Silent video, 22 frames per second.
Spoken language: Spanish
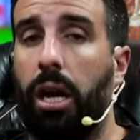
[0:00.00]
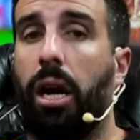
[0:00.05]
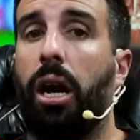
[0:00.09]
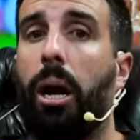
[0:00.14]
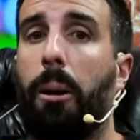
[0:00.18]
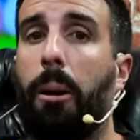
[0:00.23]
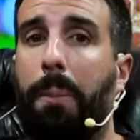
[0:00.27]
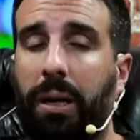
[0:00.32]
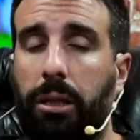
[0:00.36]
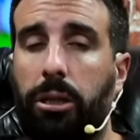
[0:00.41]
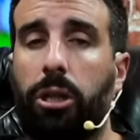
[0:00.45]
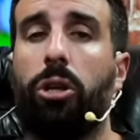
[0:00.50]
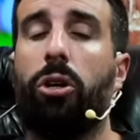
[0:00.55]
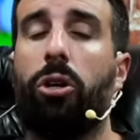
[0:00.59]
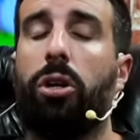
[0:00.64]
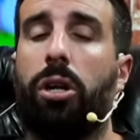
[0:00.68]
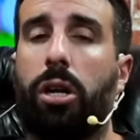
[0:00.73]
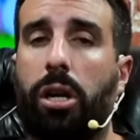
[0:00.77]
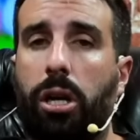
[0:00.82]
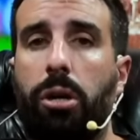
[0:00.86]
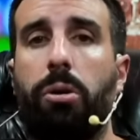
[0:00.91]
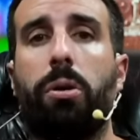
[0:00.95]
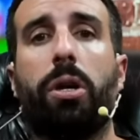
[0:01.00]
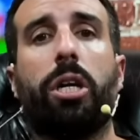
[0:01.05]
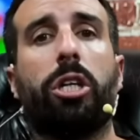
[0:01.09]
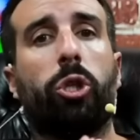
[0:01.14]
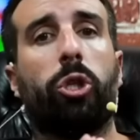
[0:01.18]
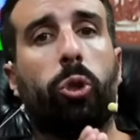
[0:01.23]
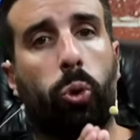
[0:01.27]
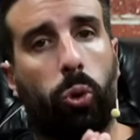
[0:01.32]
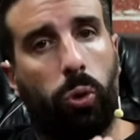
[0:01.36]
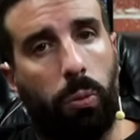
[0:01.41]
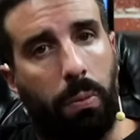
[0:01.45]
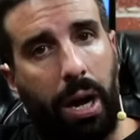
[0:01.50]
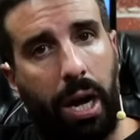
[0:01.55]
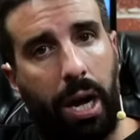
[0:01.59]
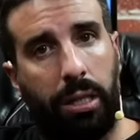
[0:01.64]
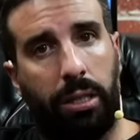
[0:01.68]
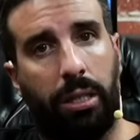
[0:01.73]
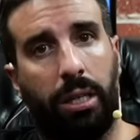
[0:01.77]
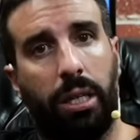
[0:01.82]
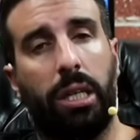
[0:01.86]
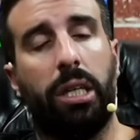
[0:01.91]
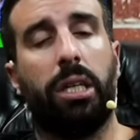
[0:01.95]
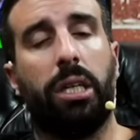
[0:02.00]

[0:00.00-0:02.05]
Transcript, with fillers: el partido de River en Tucumán